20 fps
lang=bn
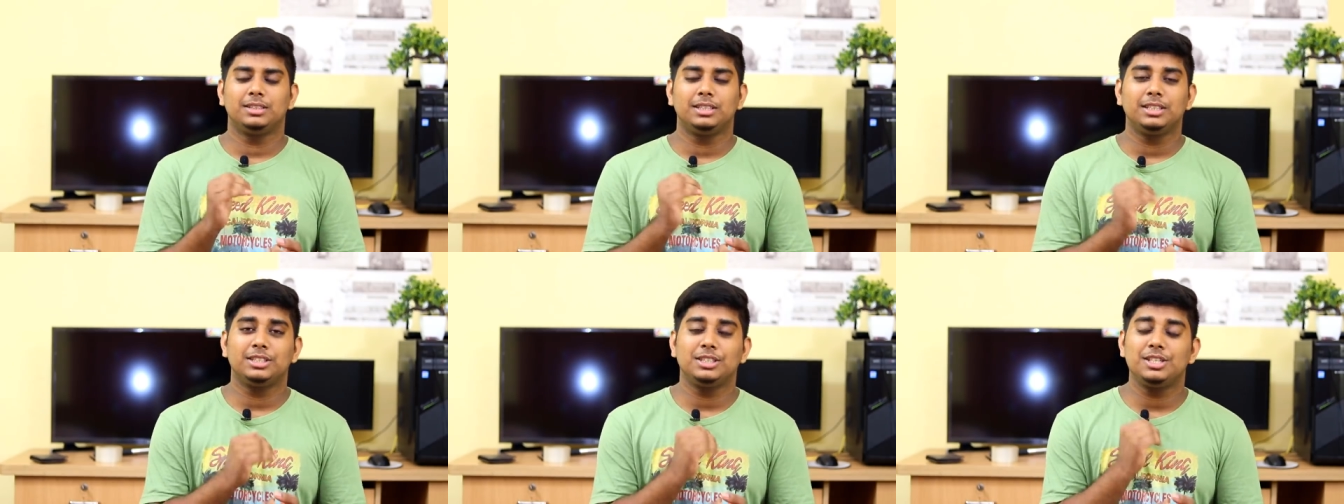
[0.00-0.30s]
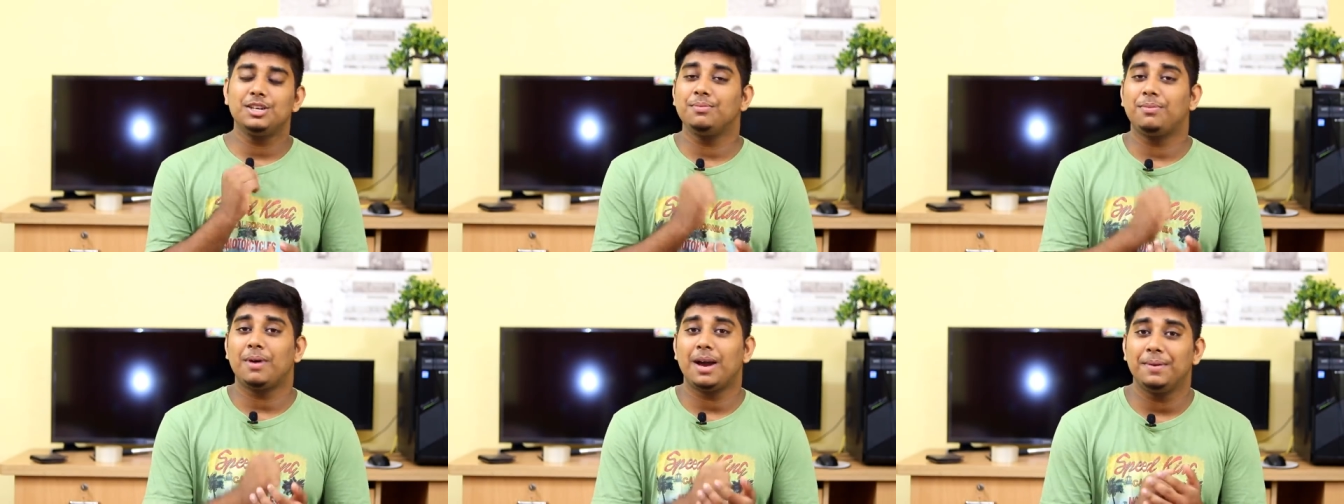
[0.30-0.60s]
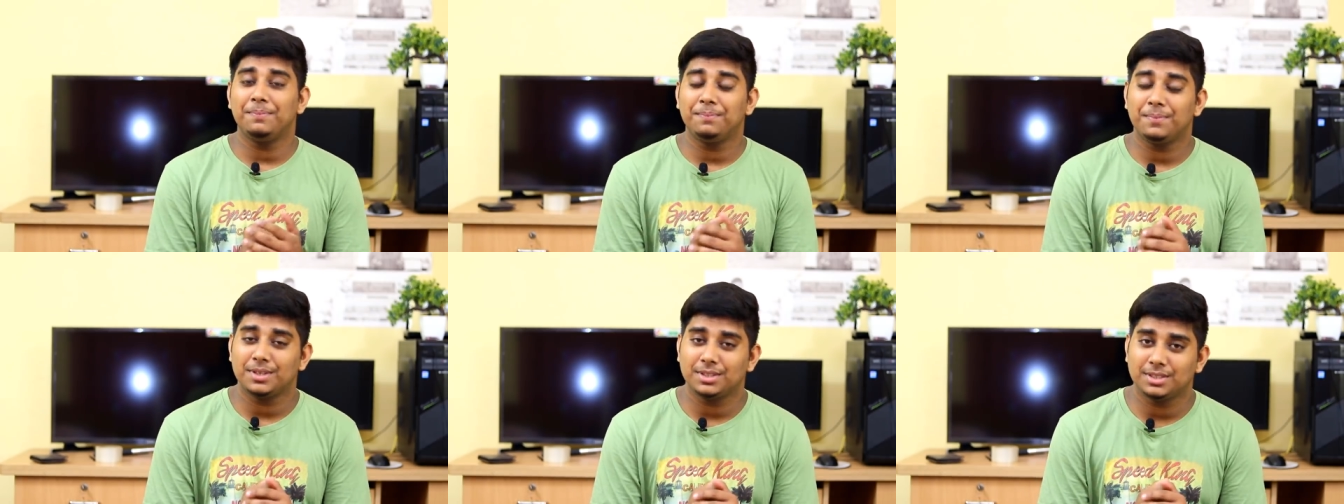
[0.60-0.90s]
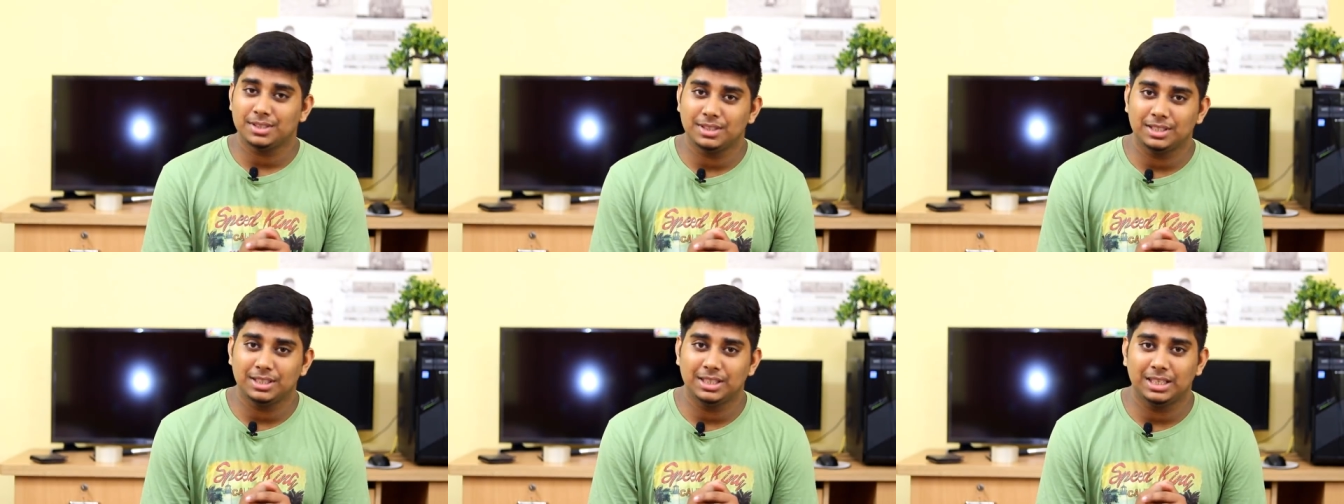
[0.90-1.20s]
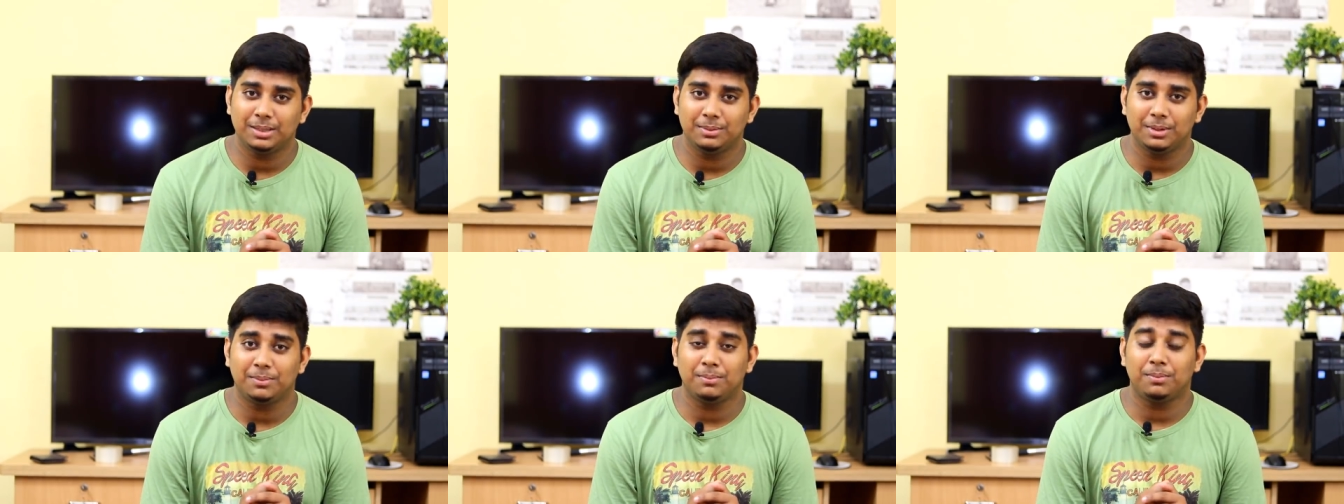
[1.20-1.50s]
সিক্সটি ফাইভ পার্সেন্ট
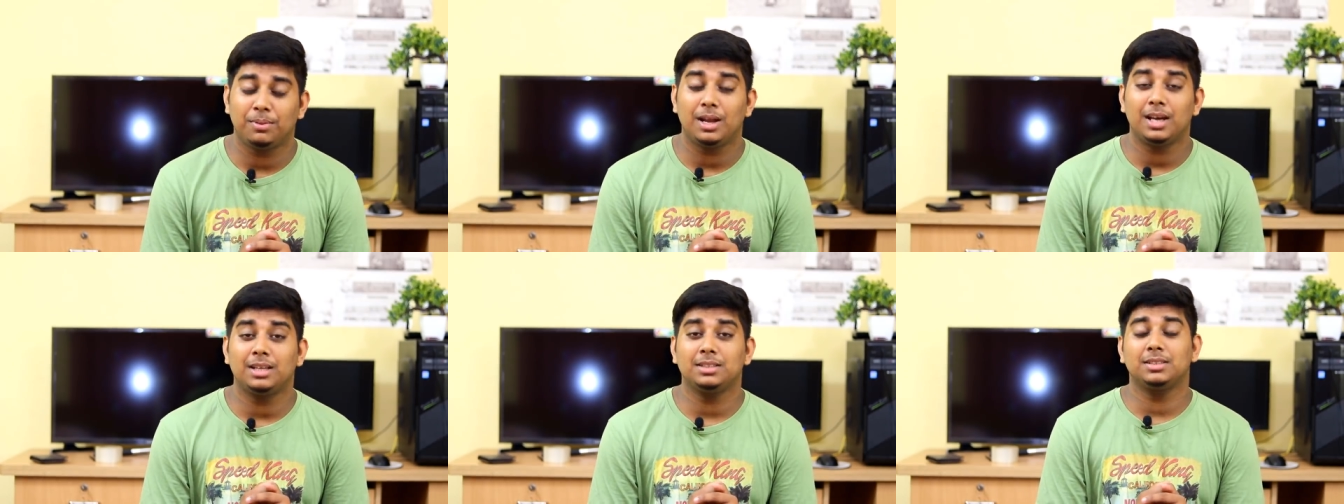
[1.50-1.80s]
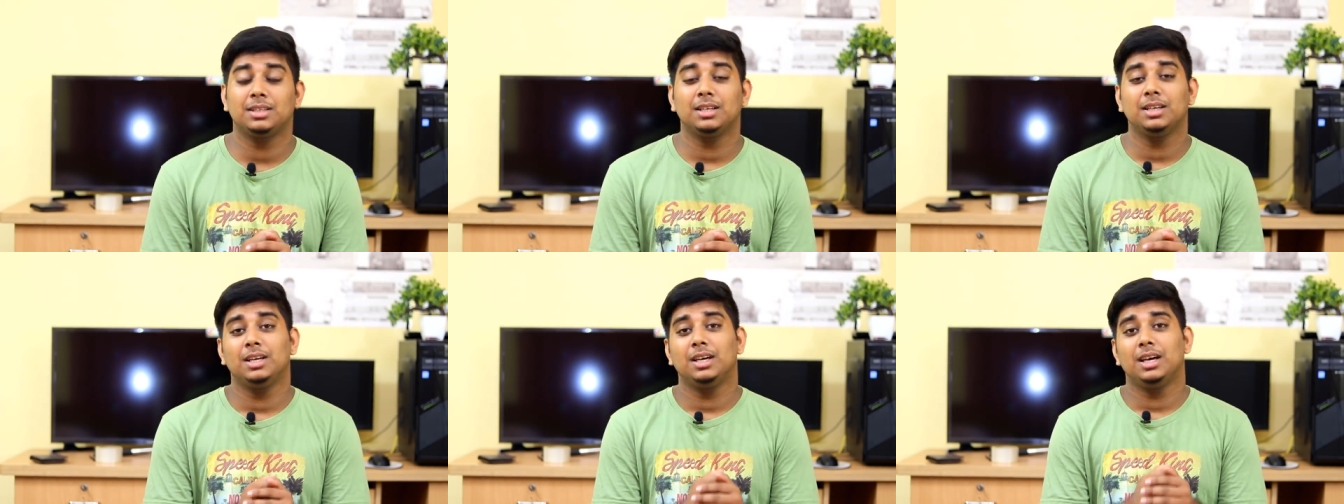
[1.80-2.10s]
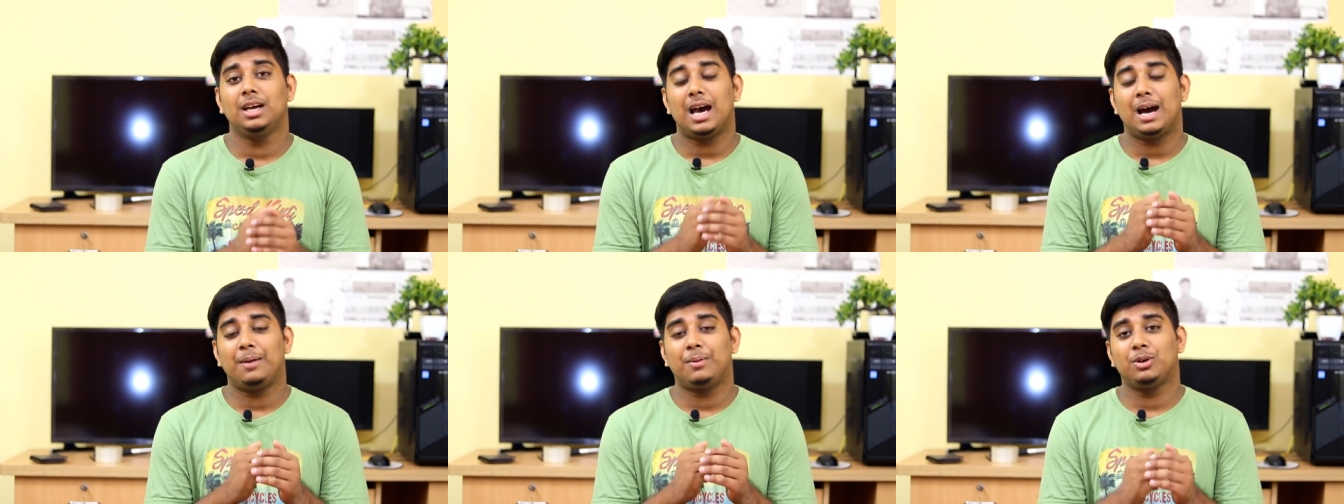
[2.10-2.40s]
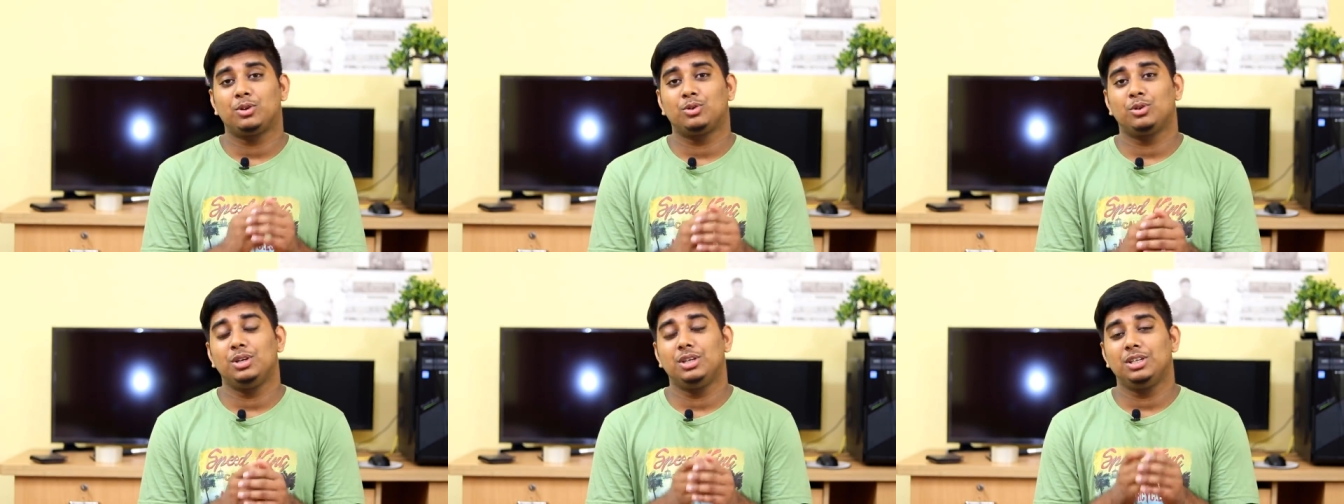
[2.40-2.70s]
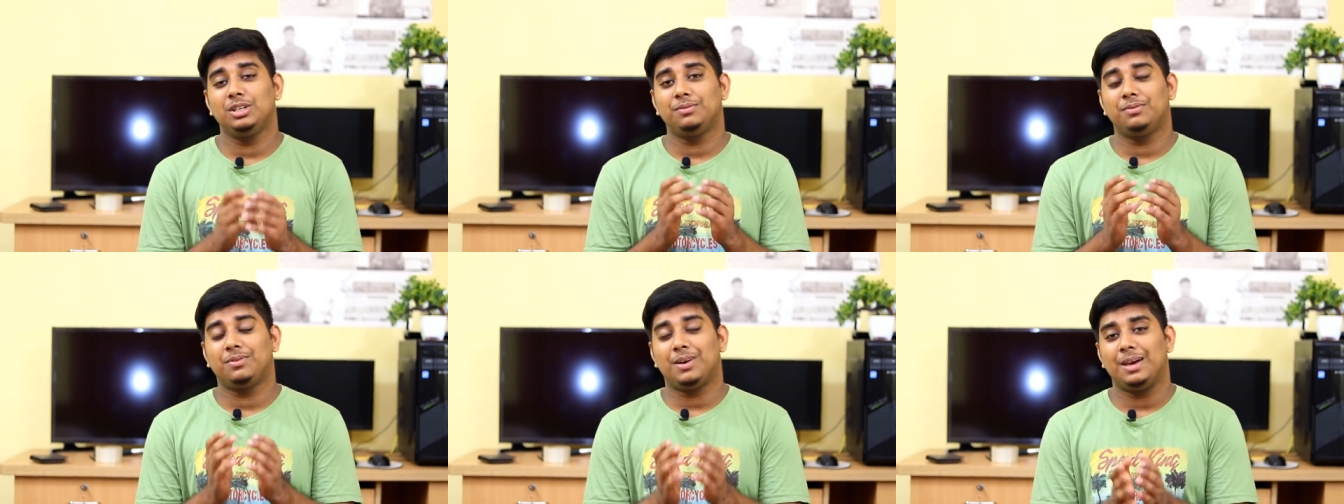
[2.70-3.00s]
ঋণ দেবে প্লাস আবার
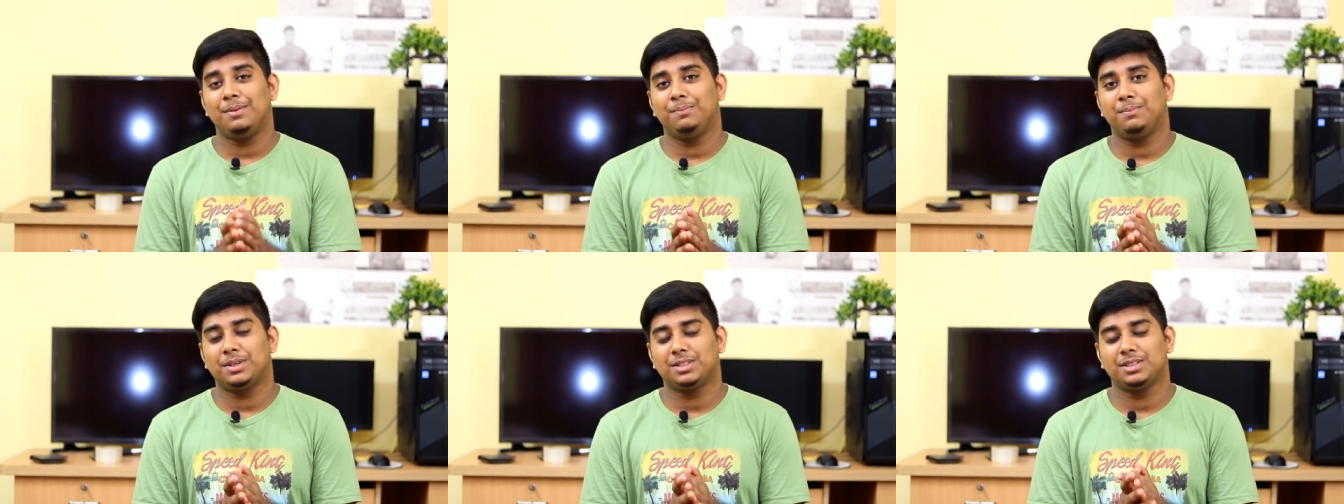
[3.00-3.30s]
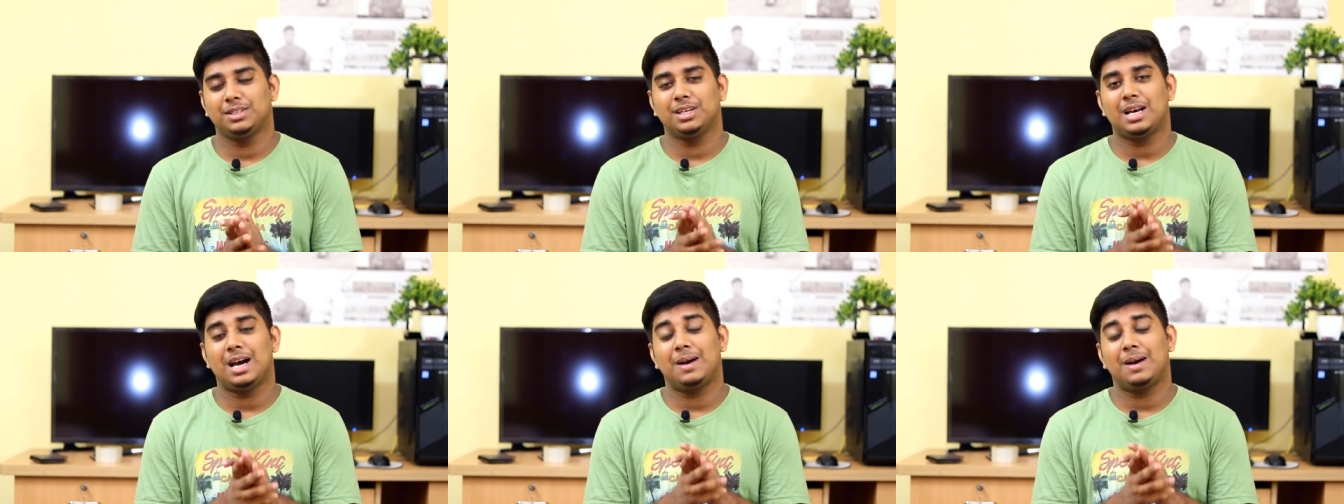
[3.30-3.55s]
টোয়েন্টি ফাইভ পার্সেন্ট